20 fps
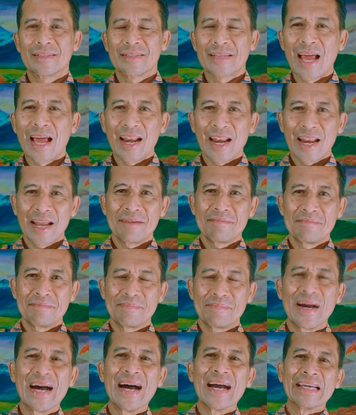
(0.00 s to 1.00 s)
Salam
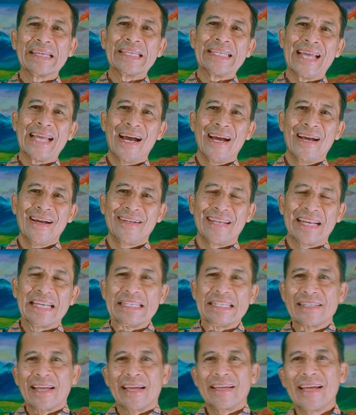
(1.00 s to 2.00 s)
bahagia dari
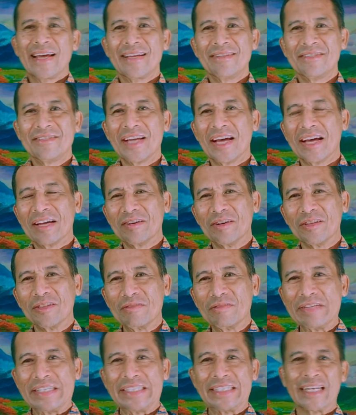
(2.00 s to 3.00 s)
saya Jarod
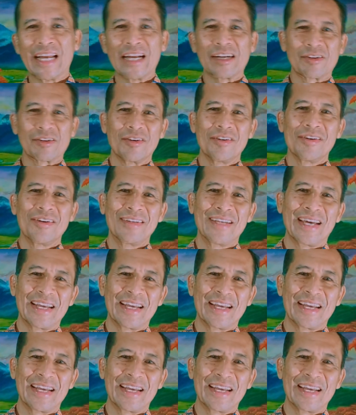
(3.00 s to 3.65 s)
Wijenarko